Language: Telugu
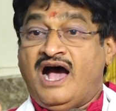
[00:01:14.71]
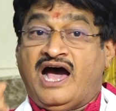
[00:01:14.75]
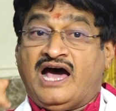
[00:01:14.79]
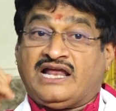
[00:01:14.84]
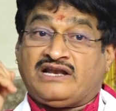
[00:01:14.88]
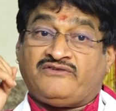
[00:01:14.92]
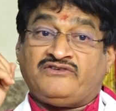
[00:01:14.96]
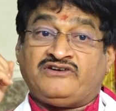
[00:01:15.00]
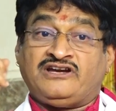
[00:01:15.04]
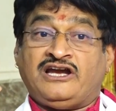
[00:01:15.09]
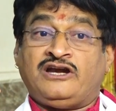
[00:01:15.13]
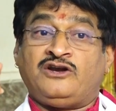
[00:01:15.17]

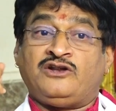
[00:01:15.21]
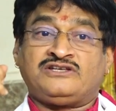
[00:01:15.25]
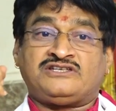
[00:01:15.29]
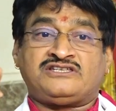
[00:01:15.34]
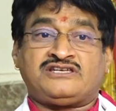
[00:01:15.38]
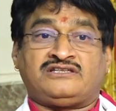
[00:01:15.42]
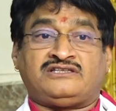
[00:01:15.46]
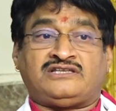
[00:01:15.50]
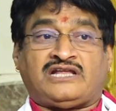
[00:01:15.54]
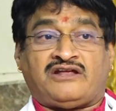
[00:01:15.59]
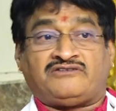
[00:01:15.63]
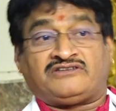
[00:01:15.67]
అరవై ఏళ్ళు
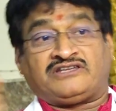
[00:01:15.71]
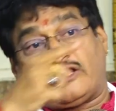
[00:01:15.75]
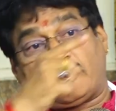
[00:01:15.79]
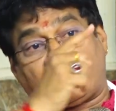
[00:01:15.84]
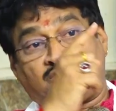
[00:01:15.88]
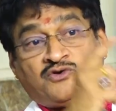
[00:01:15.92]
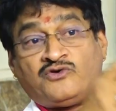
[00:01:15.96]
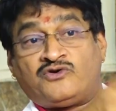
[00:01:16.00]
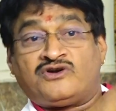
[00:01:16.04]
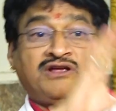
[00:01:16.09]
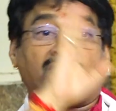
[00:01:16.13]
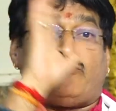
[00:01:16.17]
వచ్చిన తర్వాత
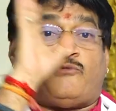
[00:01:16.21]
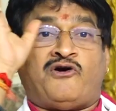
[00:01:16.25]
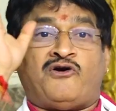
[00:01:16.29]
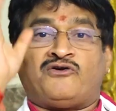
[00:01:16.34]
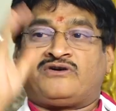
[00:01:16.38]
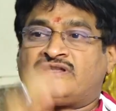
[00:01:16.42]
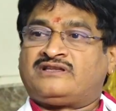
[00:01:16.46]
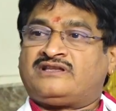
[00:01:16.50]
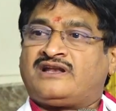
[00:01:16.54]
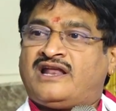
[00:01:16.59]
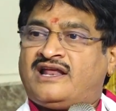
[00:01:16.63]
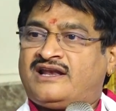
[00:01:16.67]
ఇక్కడ ఉంటే
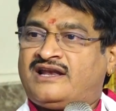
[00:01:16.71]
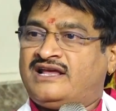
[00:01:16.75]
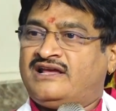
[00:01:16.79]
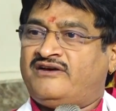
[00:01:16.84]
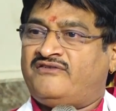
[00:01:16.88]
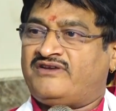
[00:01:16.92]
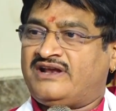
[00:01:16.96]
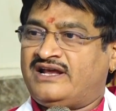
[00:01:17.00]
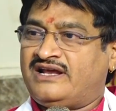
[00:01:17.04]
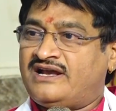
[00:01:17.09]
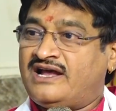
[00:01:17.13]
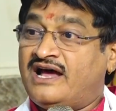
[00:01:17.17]
బాగుంటుంది నాన్న
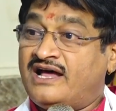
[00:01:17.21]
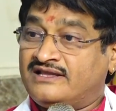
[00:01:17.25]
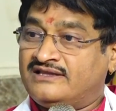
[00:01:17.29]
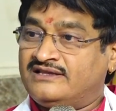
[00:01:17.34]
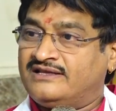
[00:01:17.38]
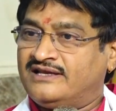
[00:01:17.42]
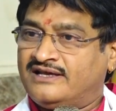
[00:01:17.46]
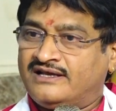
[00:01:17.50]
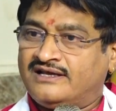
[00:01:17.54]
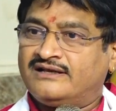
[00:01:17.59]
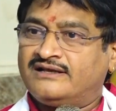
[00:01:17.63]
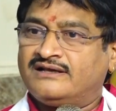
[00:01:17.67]
ఎవరైనా
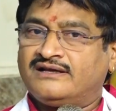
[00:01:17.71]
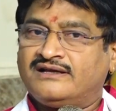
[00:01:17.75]
అంది